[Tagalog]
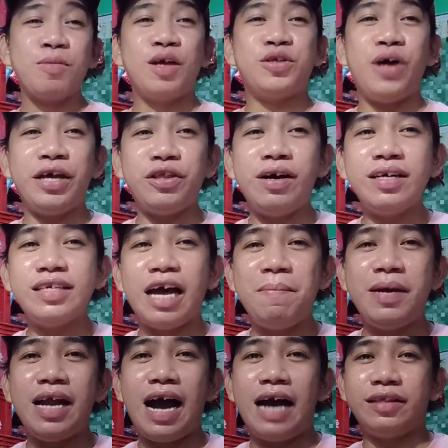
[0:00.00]
So ito ang sabi
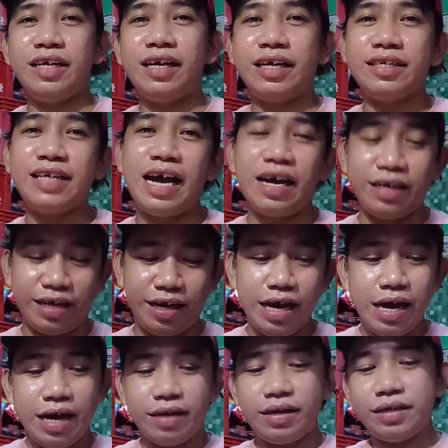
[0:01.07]
ng ating kasari
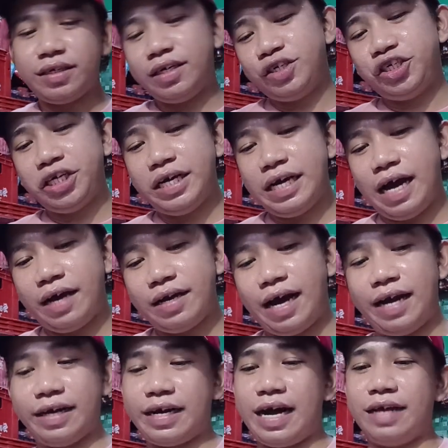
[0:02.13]
na si Gian
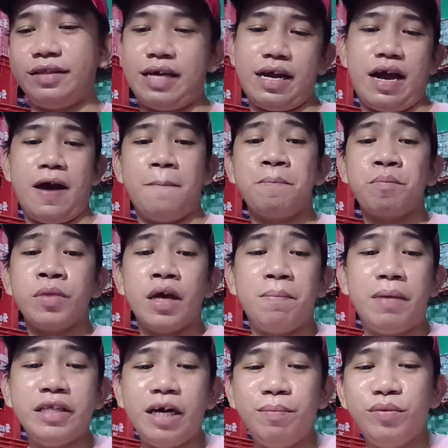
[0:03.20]
Alcantara.
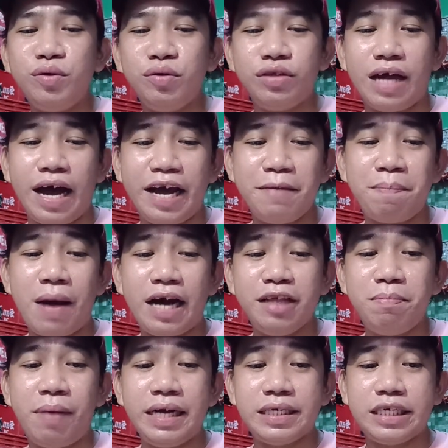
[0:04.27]
Madam Duday, pa
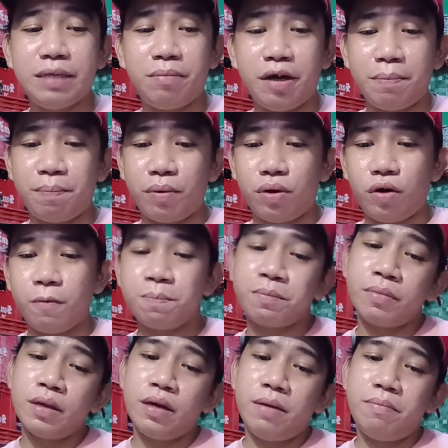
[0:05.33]
advice naman po,
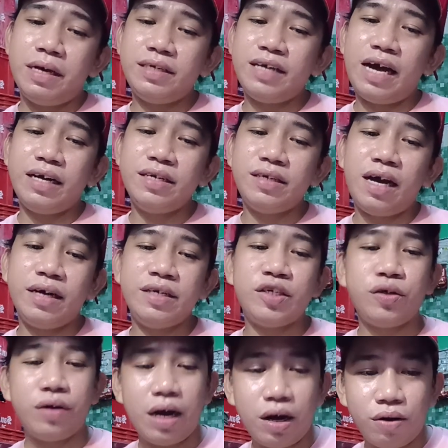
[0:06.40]
may sari-sari
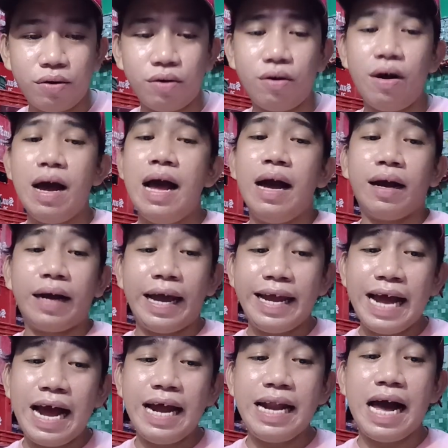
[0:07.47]
store ako,
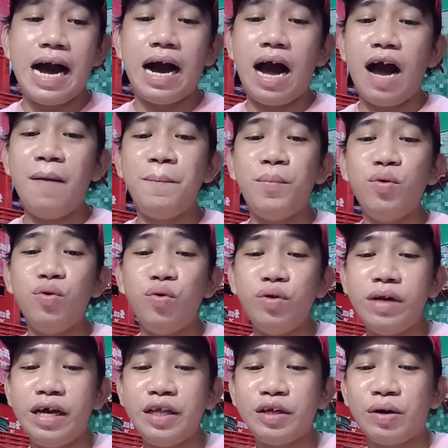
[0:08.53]
kaya lang ang
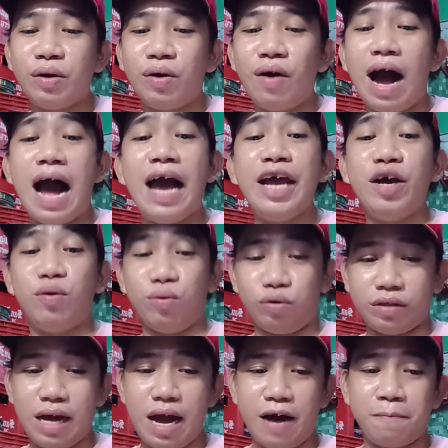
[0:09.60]
puhunan ko ay
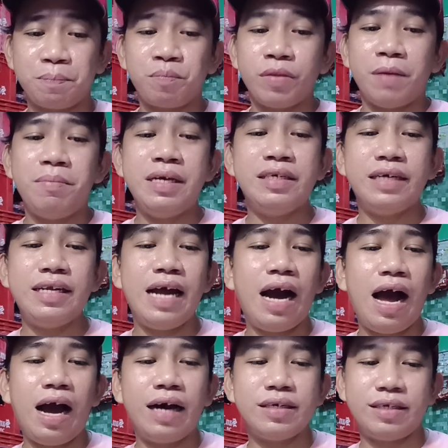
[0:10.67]
utang. Minsan
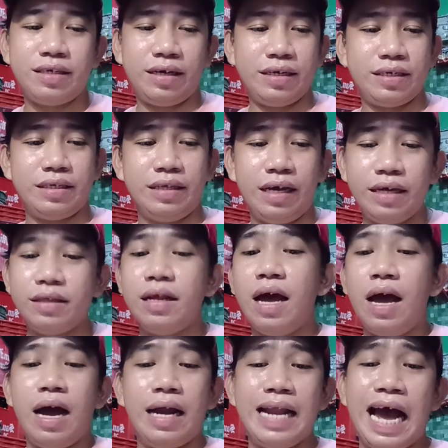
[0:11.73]
nakaka-stress din,
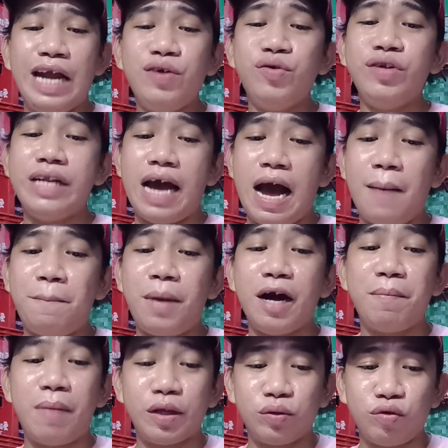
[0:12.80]
lalo na pag
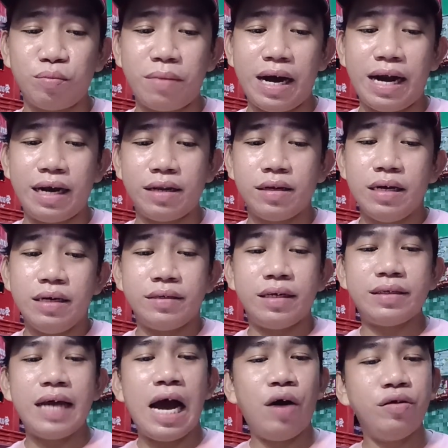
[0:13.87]
matumal. Sa
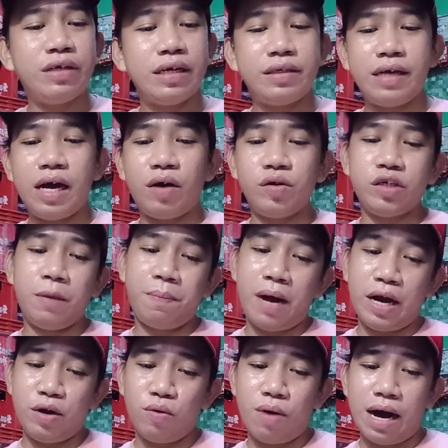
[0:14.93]
sahod kasi ako sa
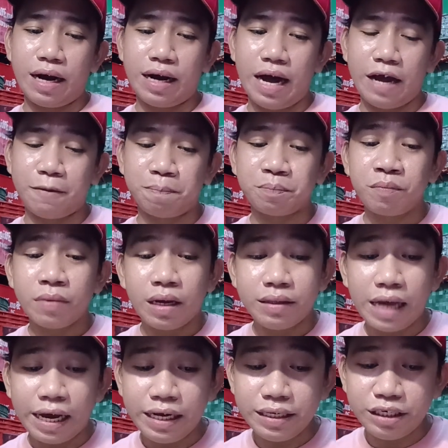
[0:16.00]
paluwagan.
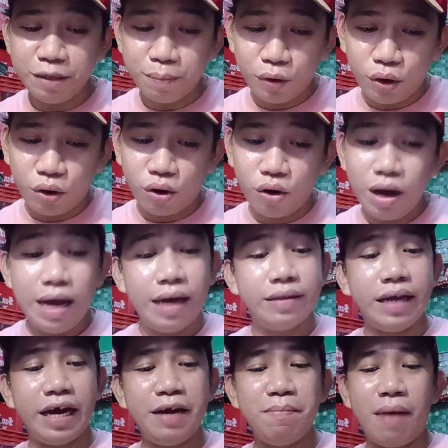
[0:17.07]
Naisip ko
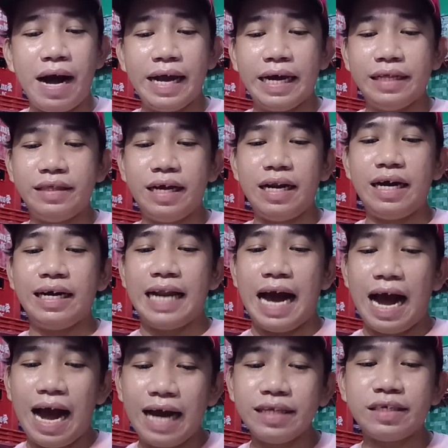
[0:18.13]
na ibayad na lang
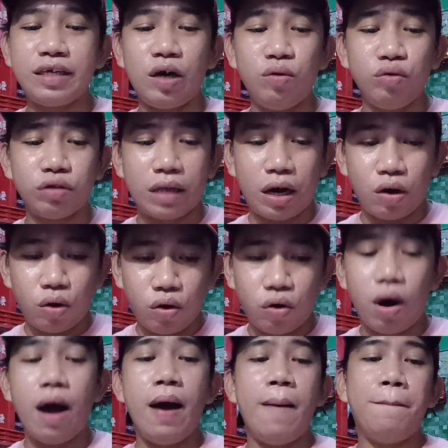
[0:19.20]
lahat sa utang ko
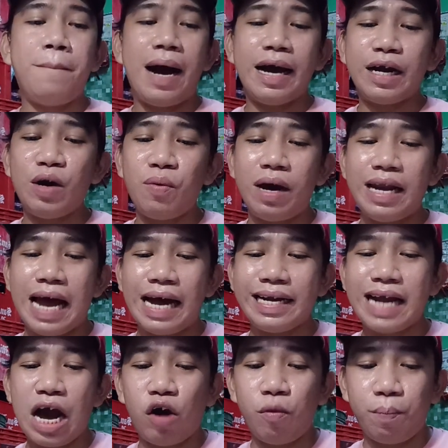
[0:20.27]
para wala
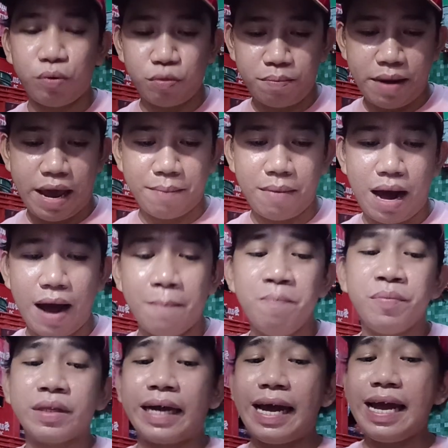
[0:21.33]
na akong problema.
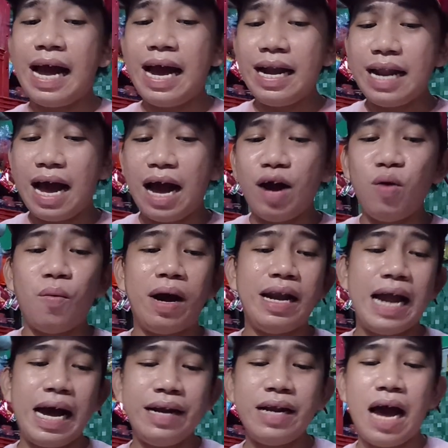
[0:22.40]
Kaya lang
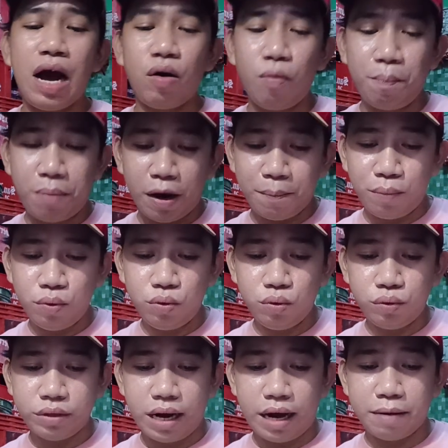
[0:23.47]
wala na akong
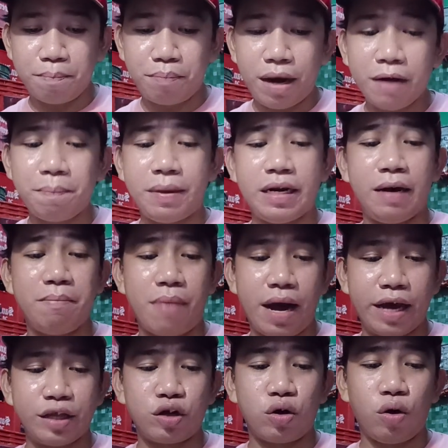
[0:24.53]
pangkuhunan pag
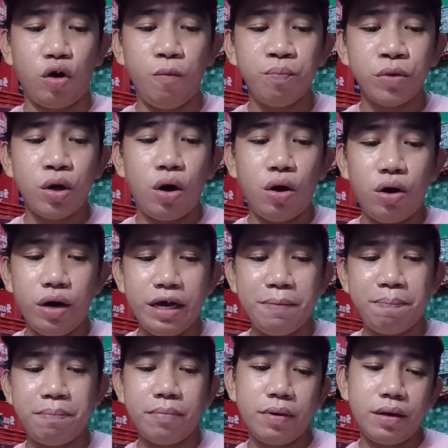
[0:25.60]
pinangbayad ko o ip,
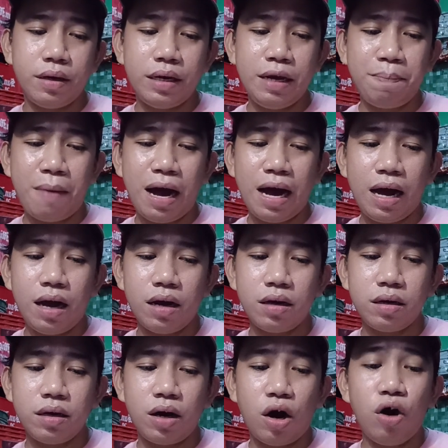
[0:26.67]
ipa
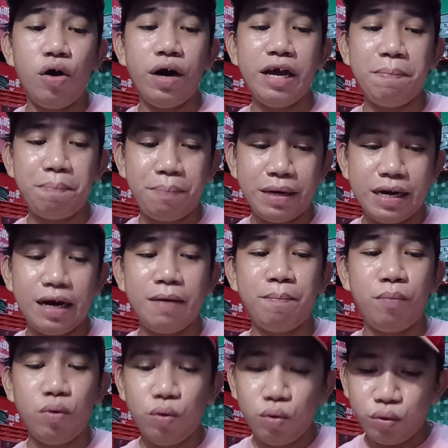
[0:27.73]
o
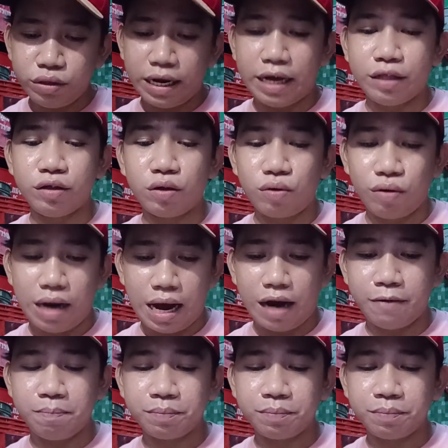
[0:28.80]
ipinangpuhunan ko lang